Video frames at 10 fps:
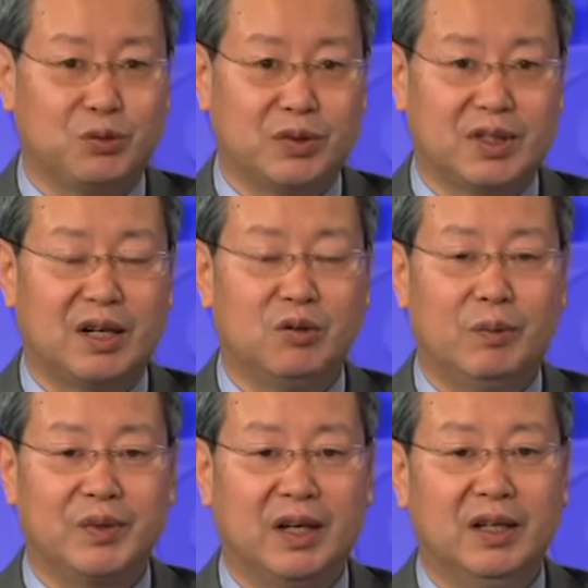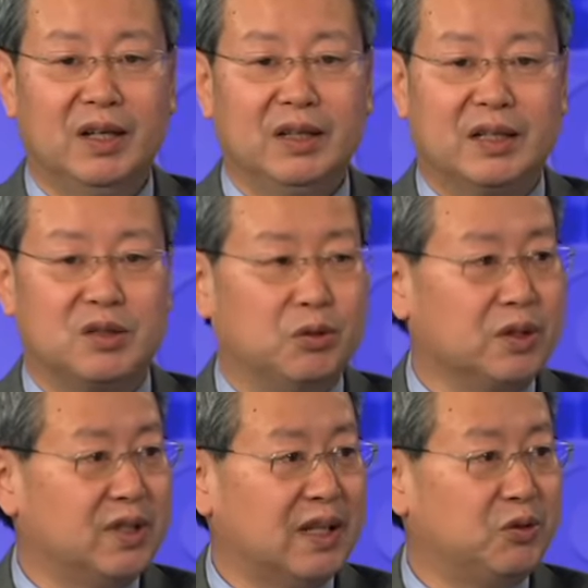数字。当然，我们呢也是
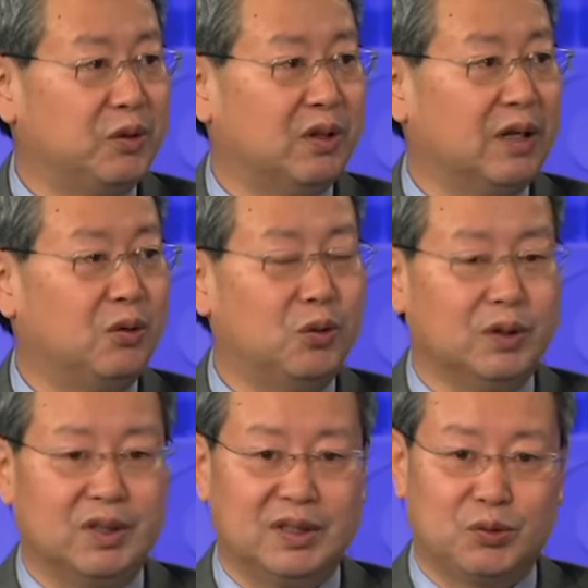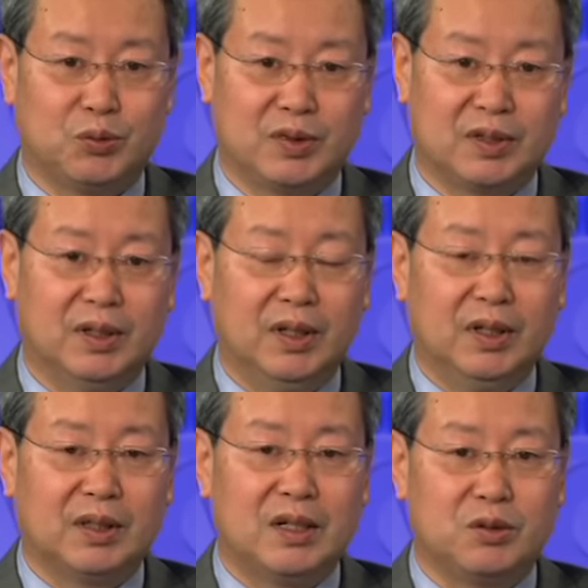从其他渠道来获得一些数字。
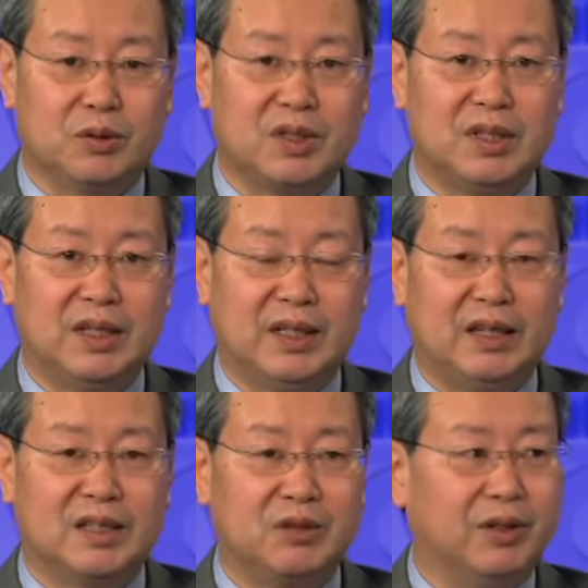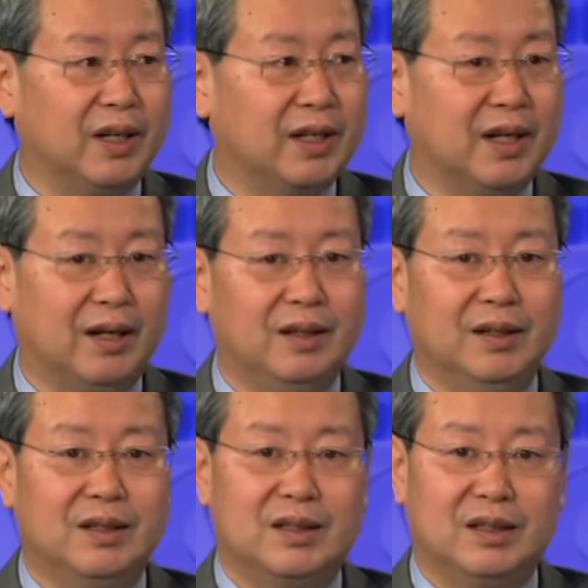但是从这些年的情况来看，
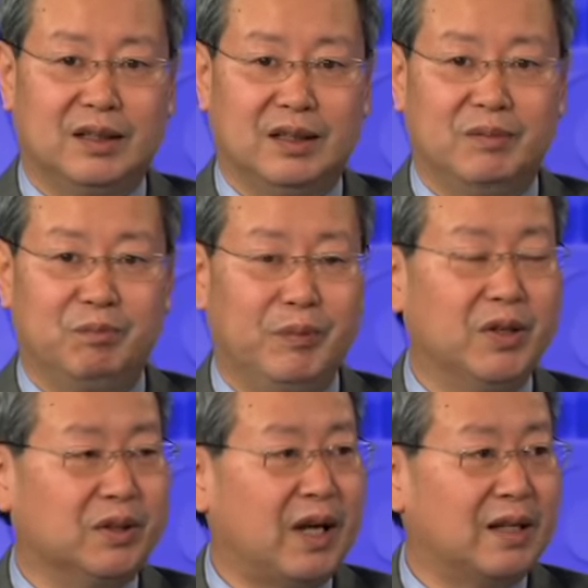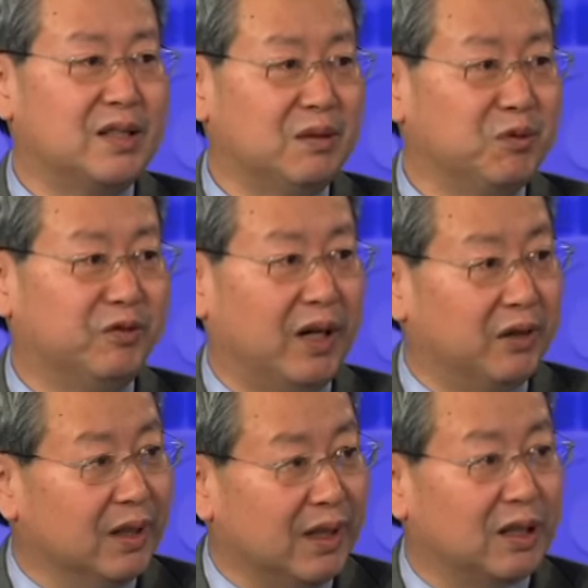这个没有大的进步，反而
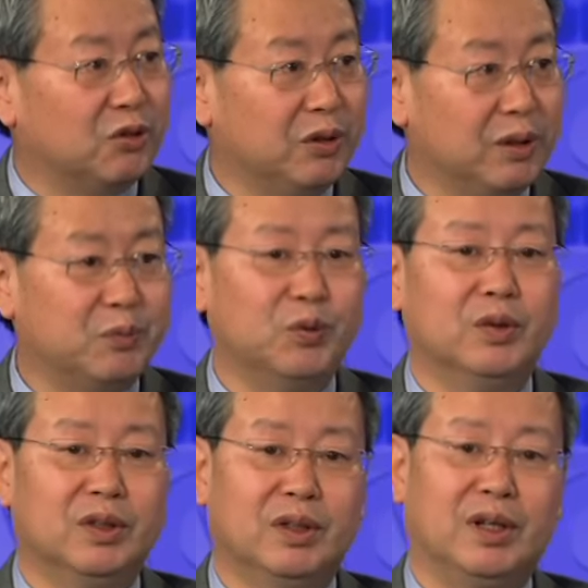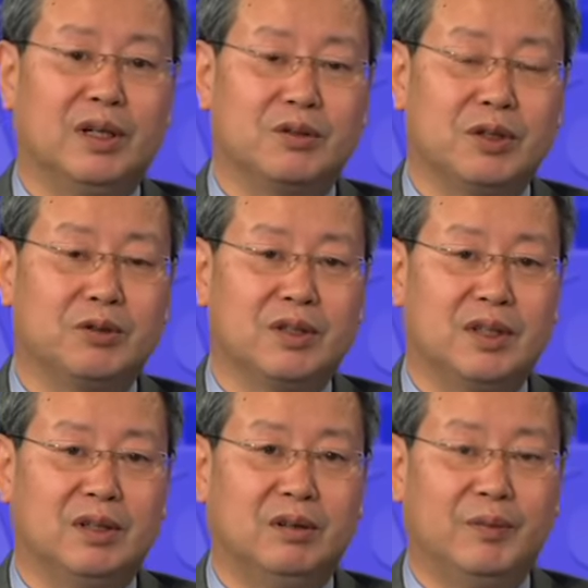有很大的退步。啊，所以说
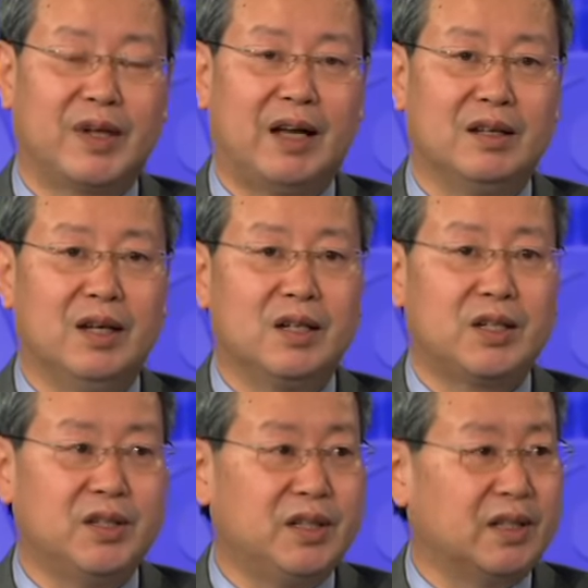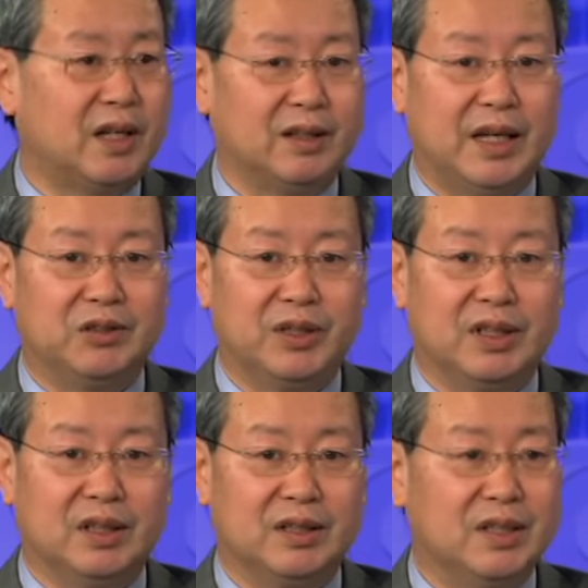这个我们看世界上也有一
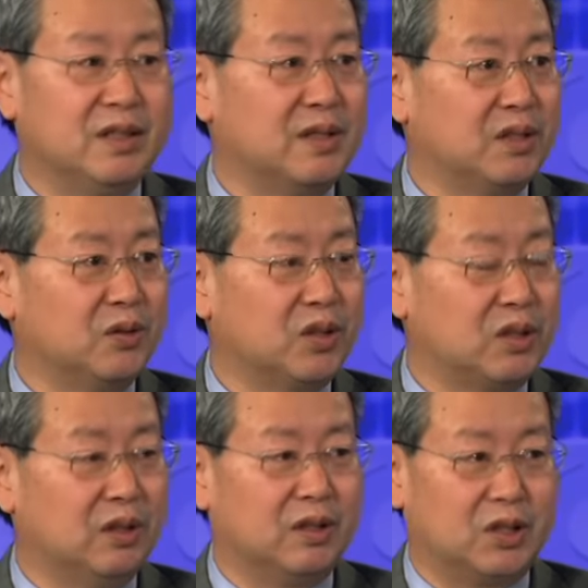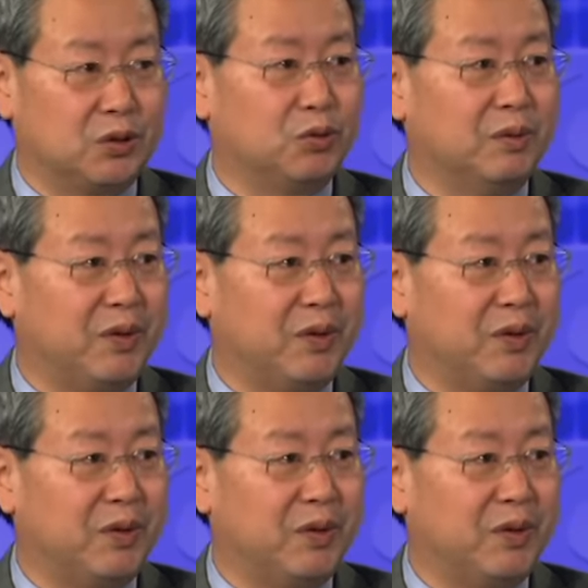个经济自由指指数的